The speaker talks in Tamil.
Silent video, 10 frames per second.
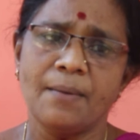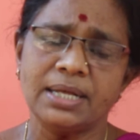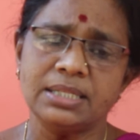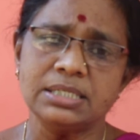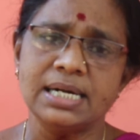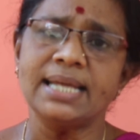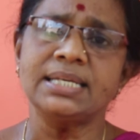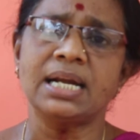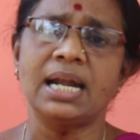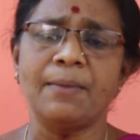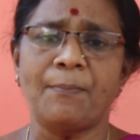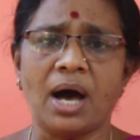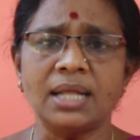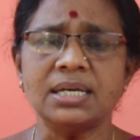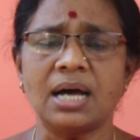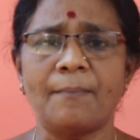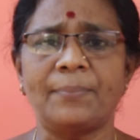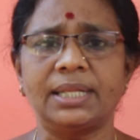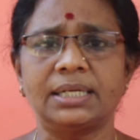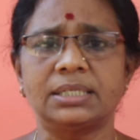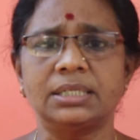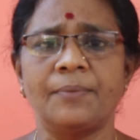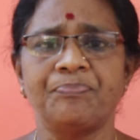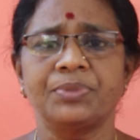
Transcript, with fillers: எமது இளைஞர்களை பாதுகாப்பதற்கு